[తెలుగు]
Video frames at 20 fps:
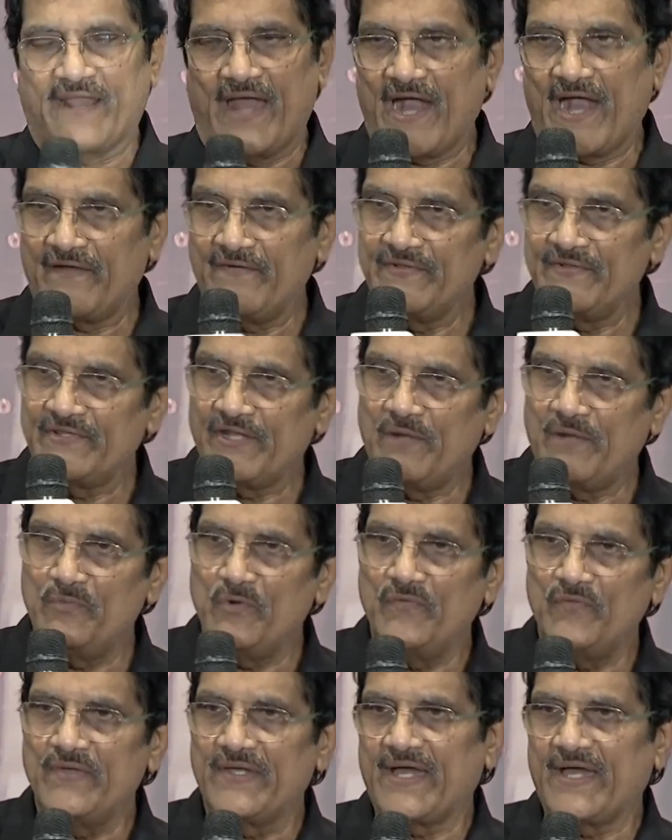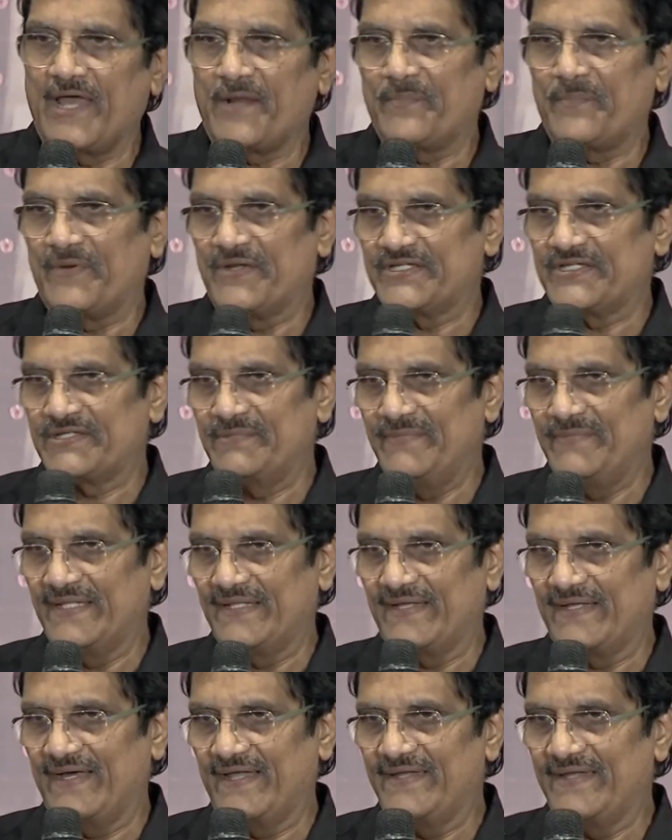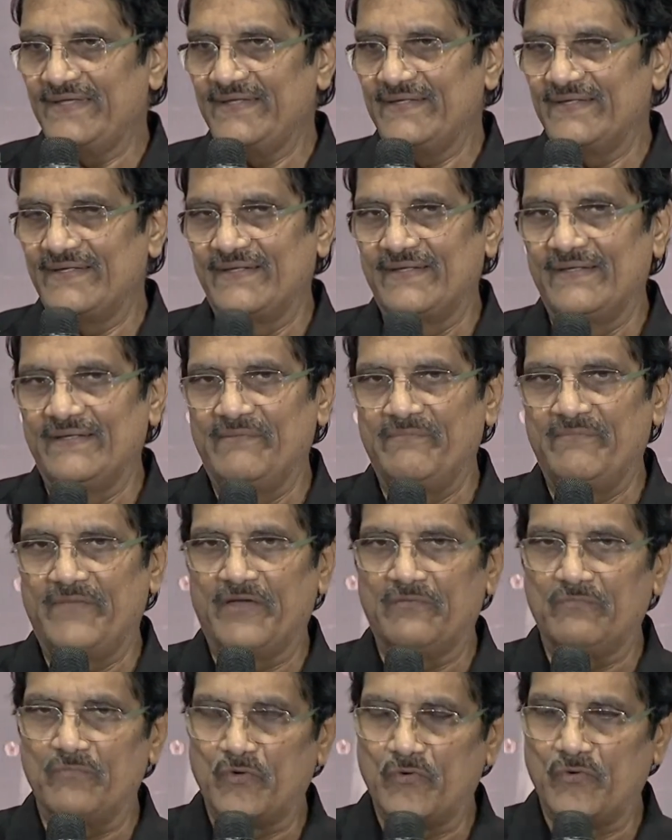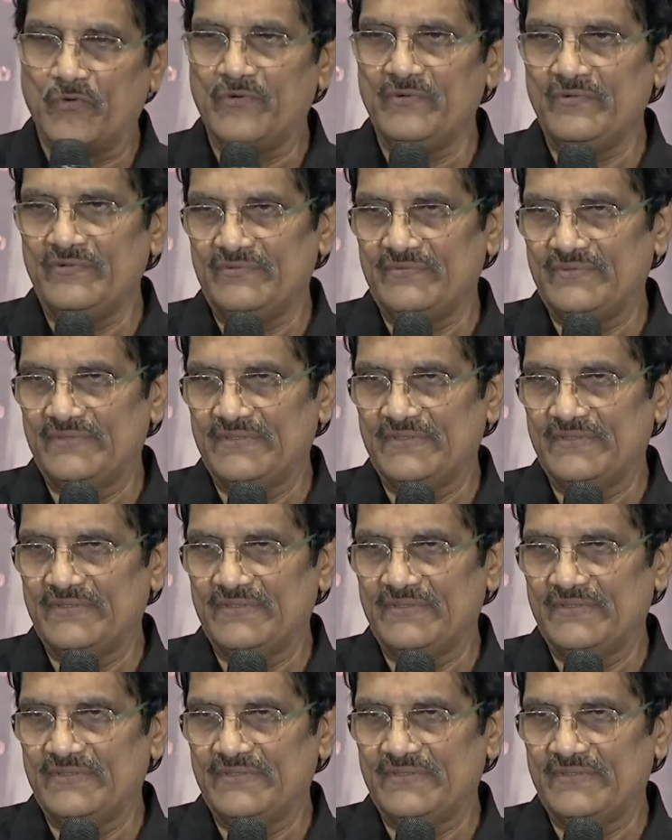రాఘవేంద్ర మూవీ కార్పొరేషన్ మీద కానీ మేము ముగ్గురు